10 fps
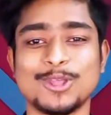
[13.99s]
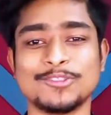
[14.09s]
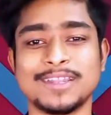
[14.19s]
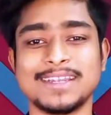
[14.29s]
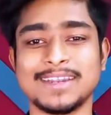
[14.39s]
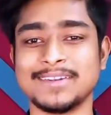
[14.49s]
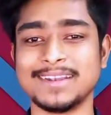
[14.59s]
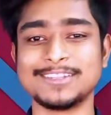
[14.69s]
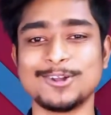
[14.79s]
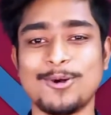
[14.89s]
টু থাউজেন্ড এইটে
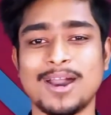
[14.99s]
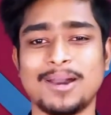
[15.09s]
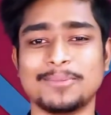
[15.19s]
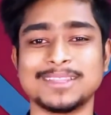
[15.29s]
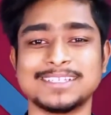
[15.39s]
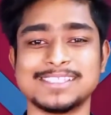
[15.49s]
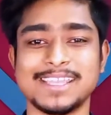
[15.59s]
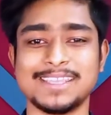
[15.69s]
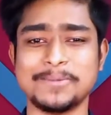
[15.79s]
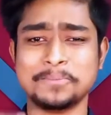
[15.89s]
রিলিজ হওয়া আমাদের
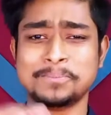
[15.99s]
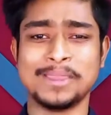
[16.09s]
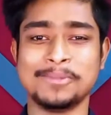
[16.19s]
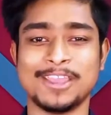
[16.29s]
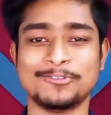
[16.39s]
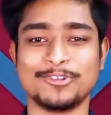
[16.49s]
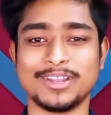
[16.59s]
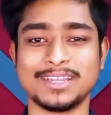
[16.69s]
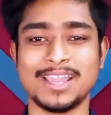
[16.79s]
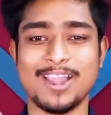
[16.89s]
সেই বেবি
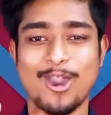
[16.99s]
অ্যান্ড্রয়েড